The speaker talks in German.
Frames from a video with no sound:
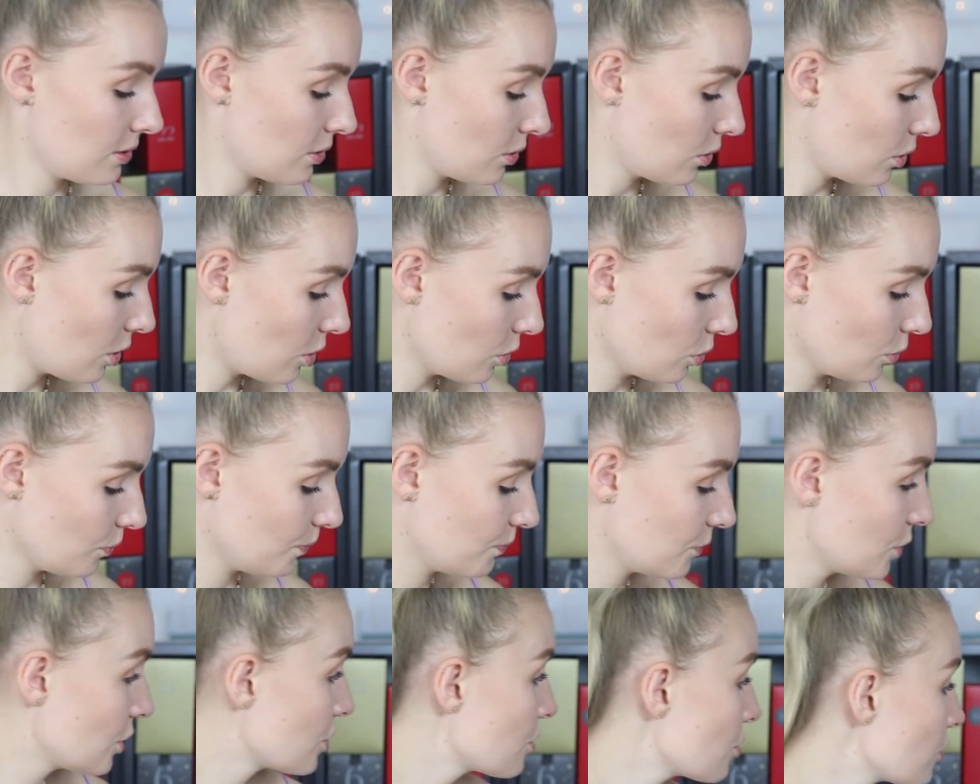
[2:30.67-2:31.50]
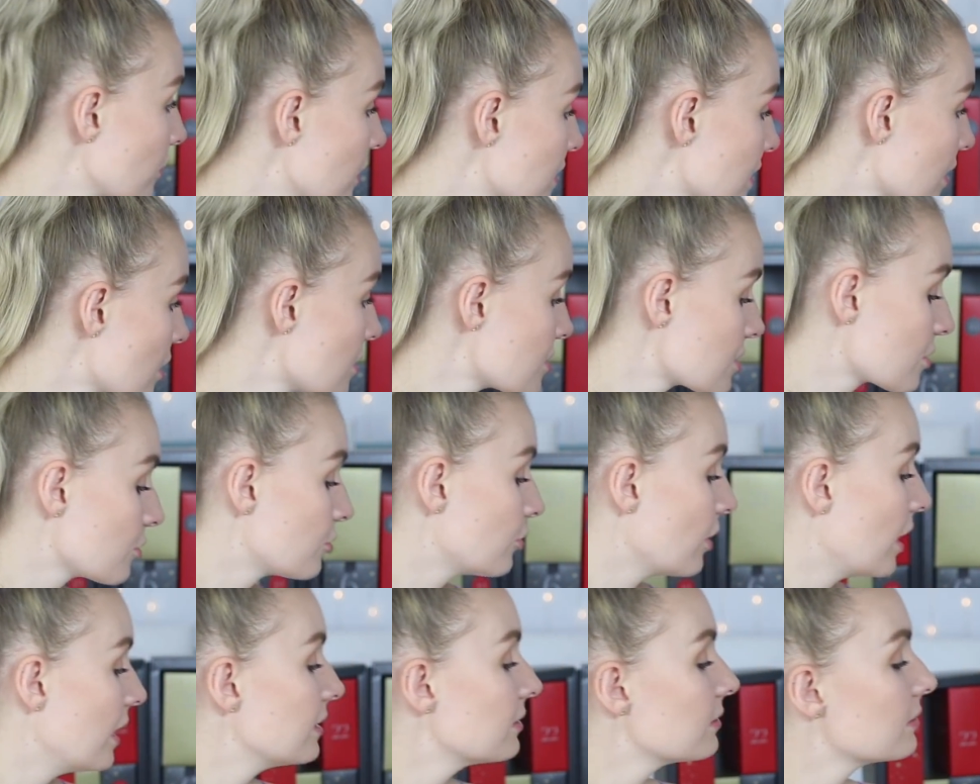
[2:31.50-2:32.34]
Oh, hier ist irgendwas
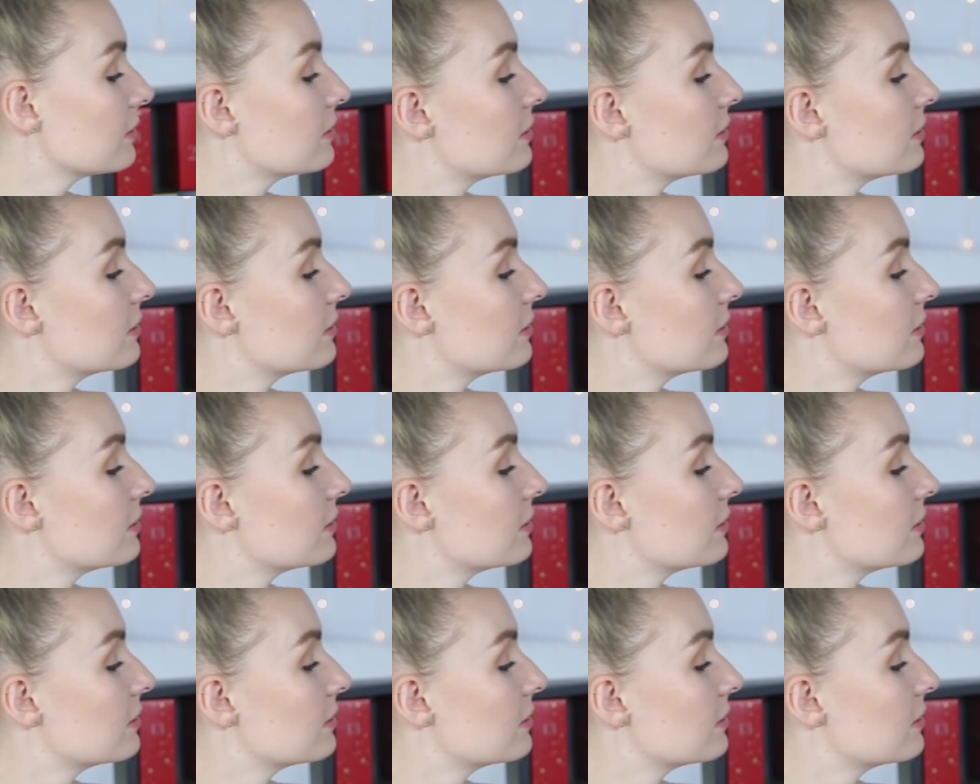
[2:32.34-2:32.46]
rausgefallen.